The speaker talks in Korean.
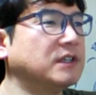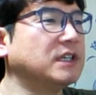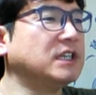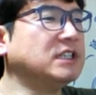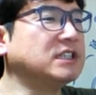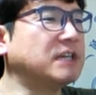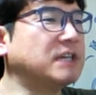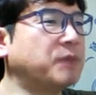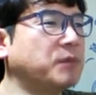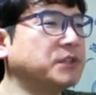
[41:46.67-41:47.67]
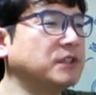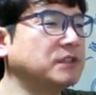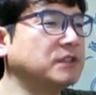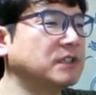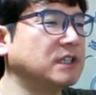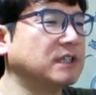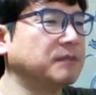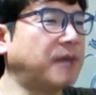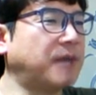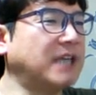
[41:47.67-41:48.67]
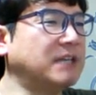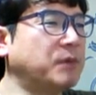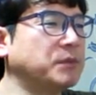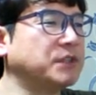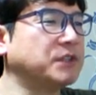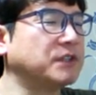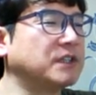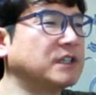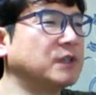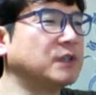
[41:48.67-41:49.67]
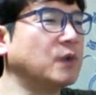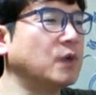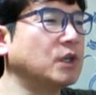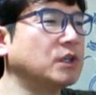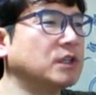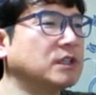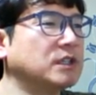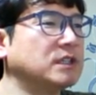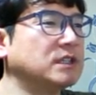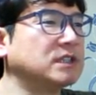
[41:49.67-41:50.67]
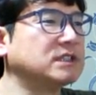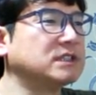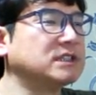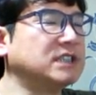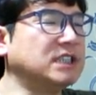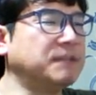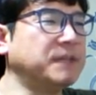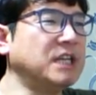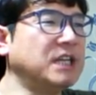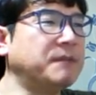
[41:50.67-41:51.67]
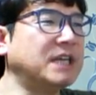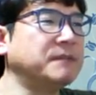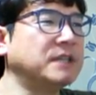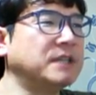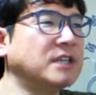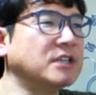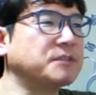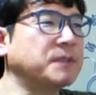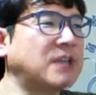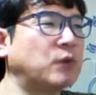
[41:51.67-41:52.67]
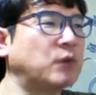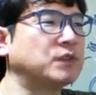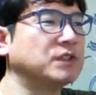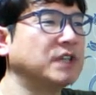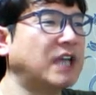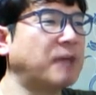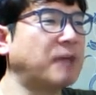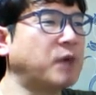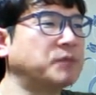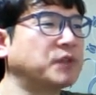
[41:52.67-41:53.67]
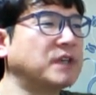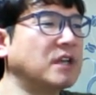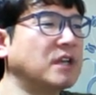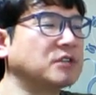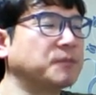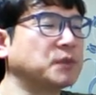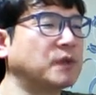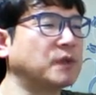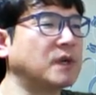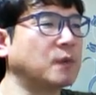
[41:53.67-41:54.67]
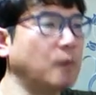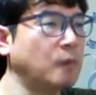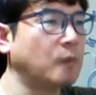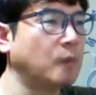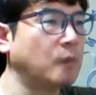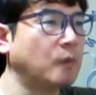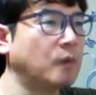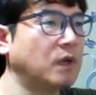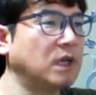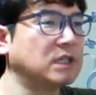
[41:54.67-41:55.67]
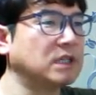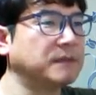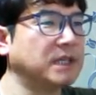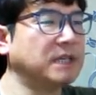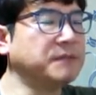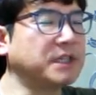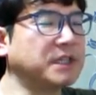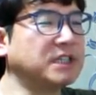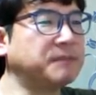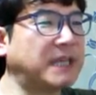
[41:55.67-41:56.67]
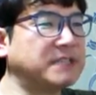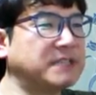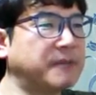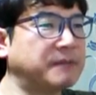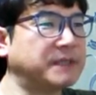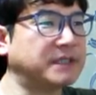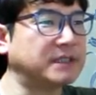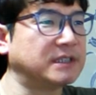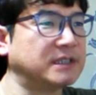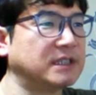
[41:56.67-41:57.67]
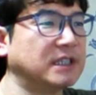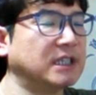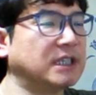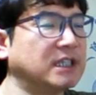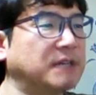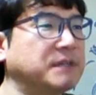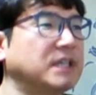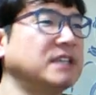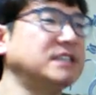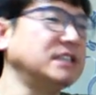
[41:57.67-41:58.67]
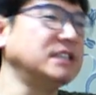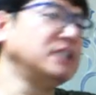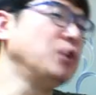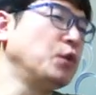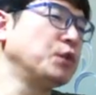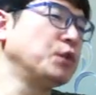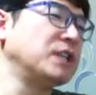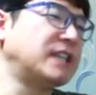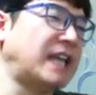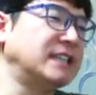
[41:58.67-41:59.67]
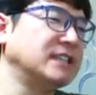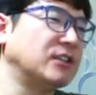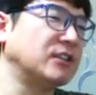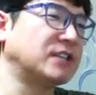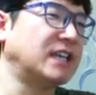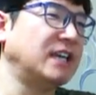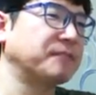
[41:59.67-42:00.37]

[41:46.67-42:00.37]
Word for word: 이니셜 포미션 파이널 포미션 그리고 그 CD 128이면 16번 라운드 F 함수가 16번으로 가고 입력키는 128비트 그러니까 256일 때는 어떻게